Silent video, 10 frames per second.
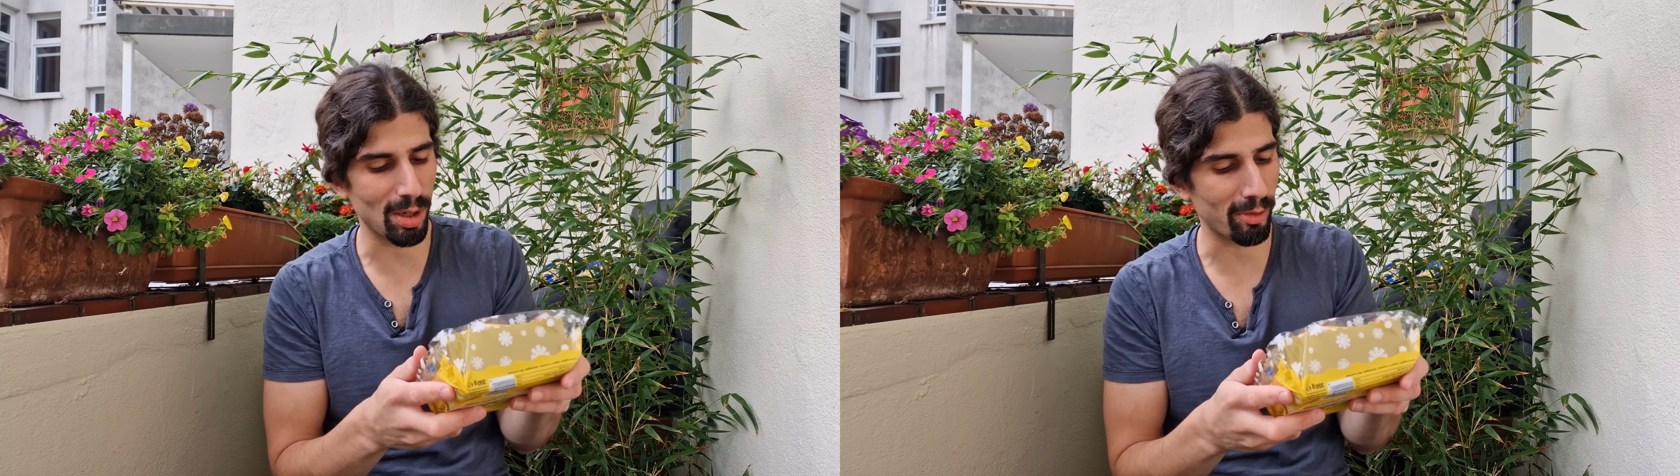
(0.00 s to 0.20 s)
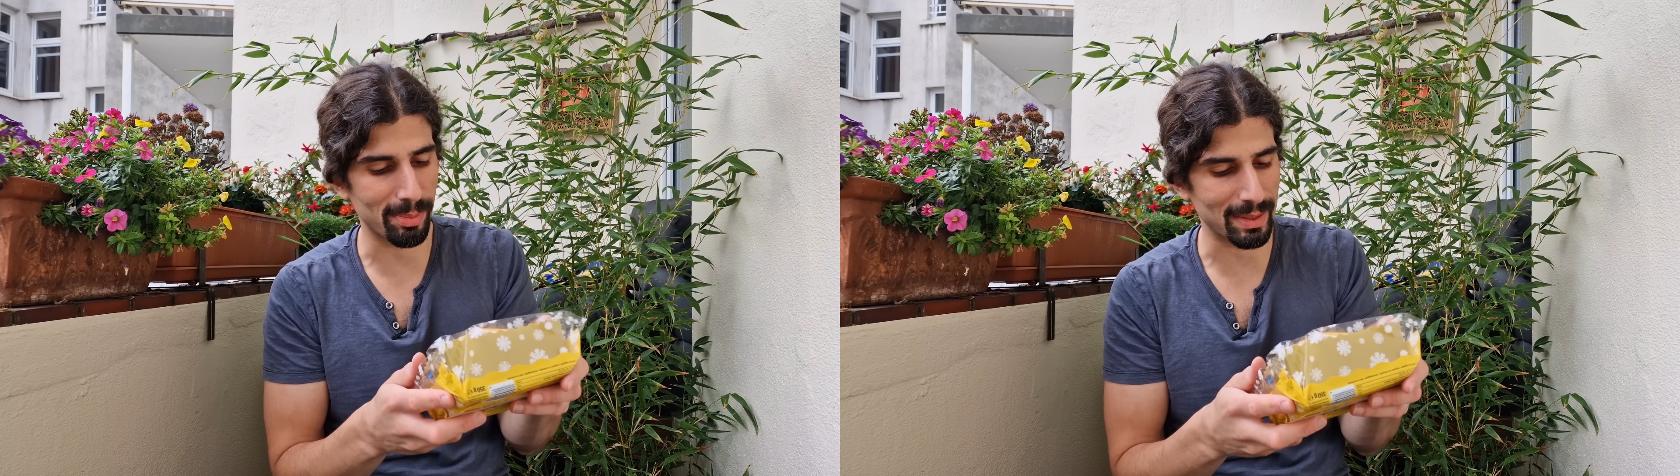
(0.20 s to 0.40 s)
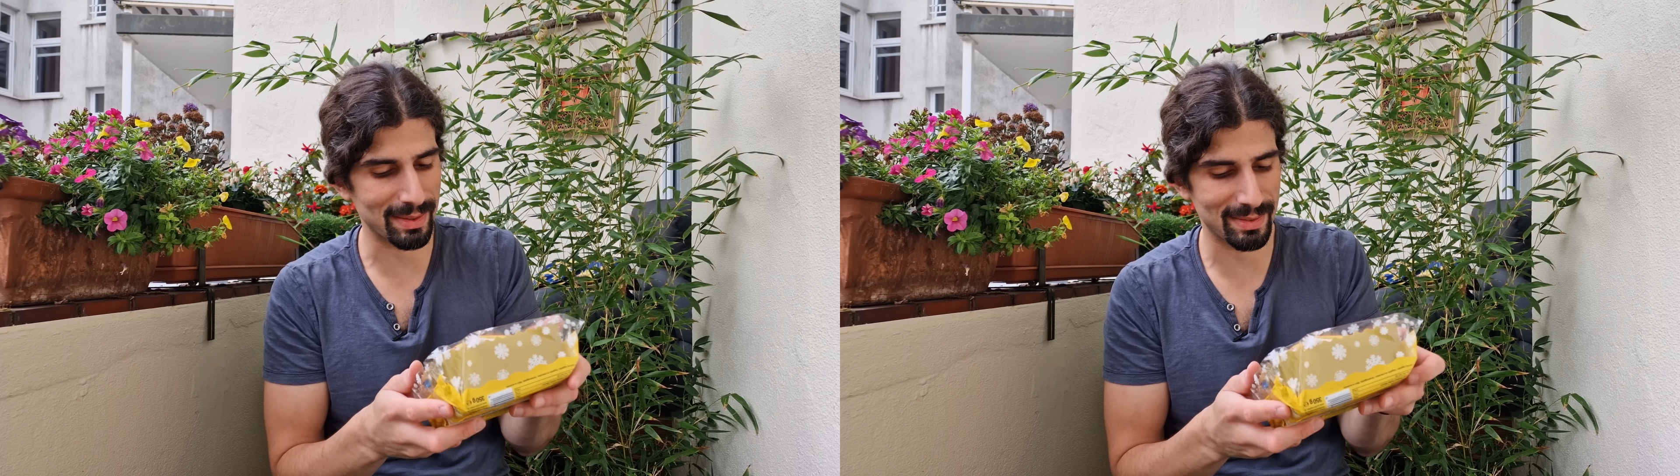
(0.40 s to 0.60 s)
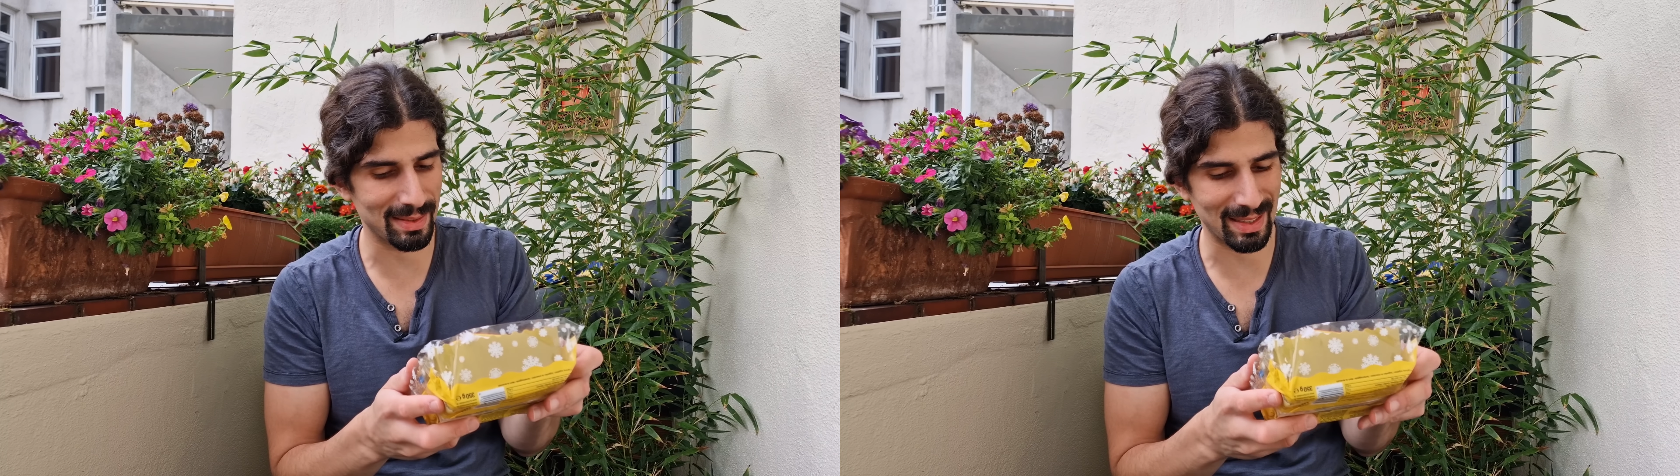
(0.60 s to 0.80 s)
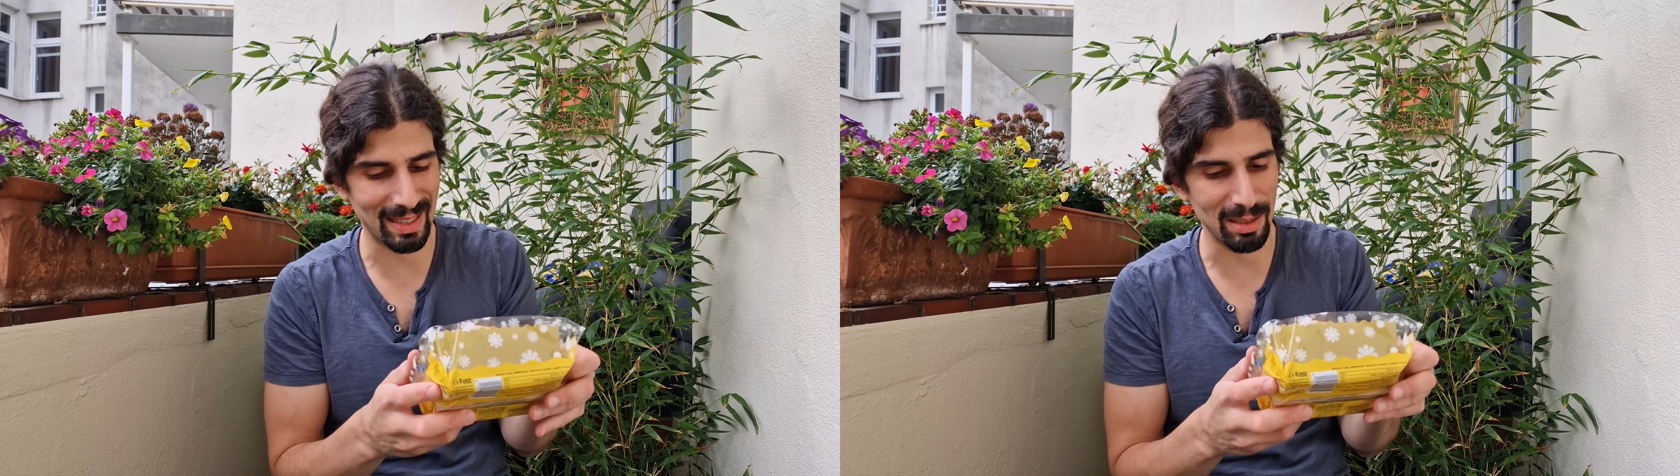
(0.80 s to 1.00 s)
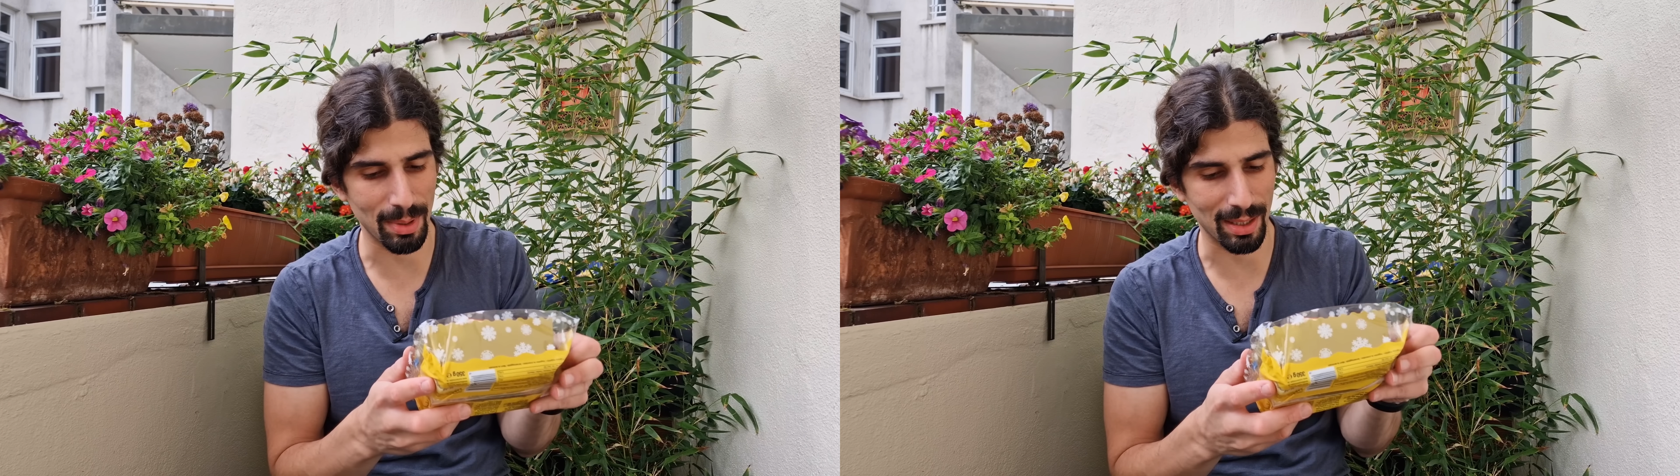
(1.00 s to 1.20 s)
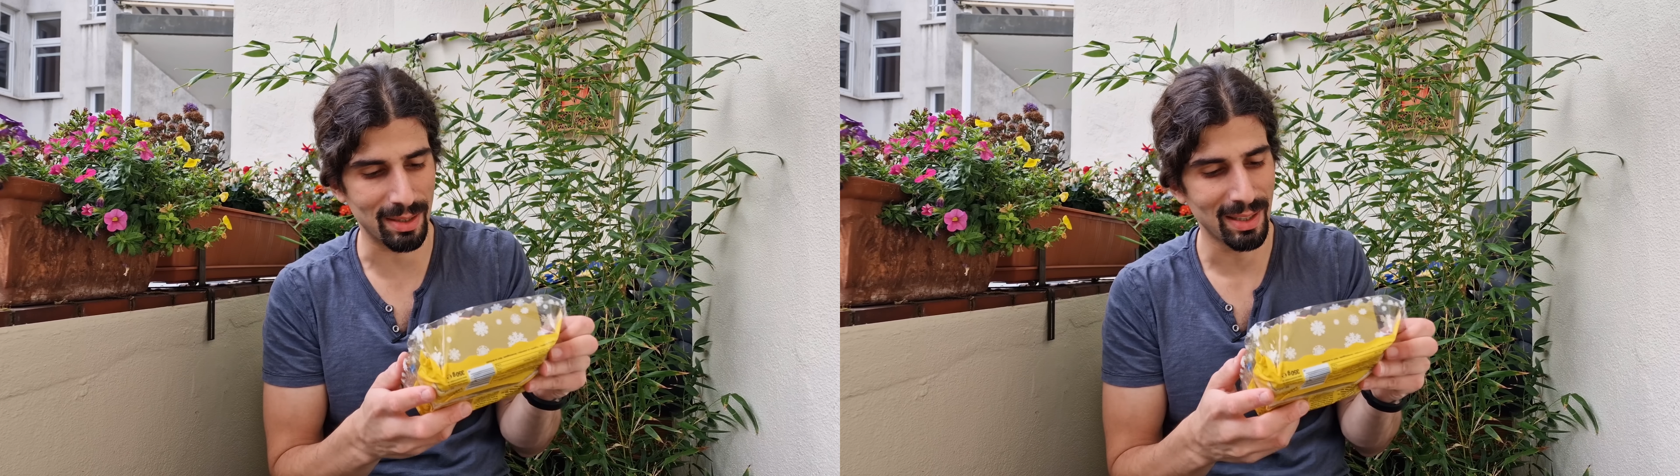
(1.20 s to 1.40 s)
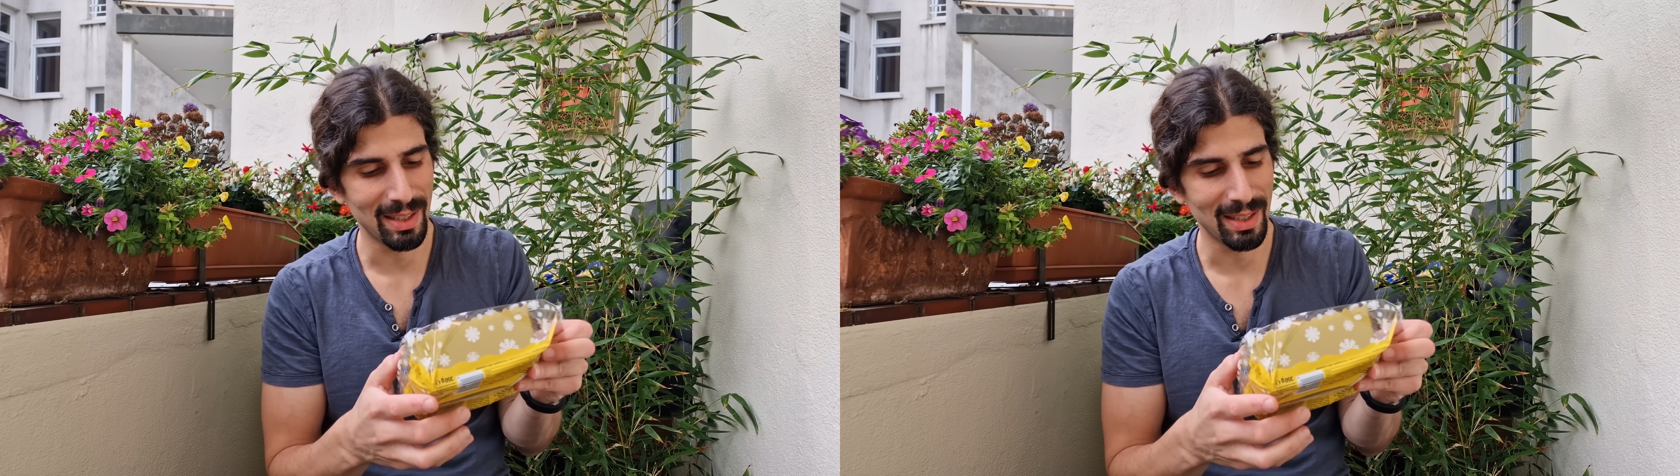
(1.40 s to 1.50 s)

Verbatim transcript: nicht aufmachen. Das, das kann ich nicht machen.